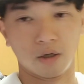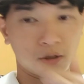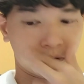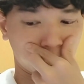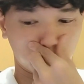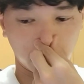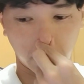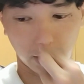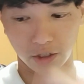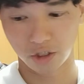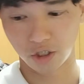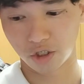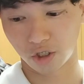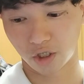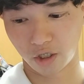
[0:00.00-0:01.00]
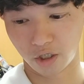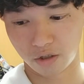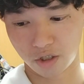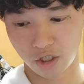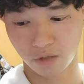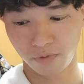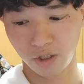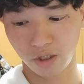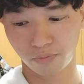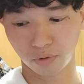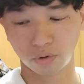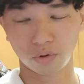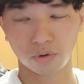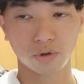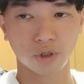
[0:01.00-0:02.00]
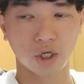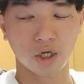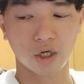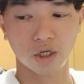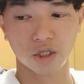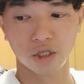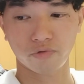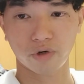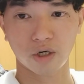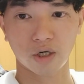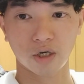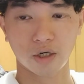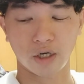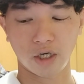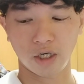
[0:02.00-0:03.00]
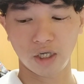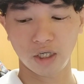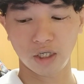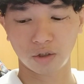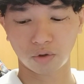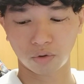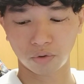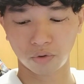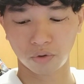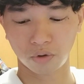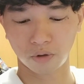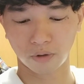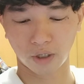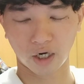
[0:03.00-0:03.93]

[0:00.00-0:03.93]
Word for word: そんな感じですかねちなみにボトルケージはエリートの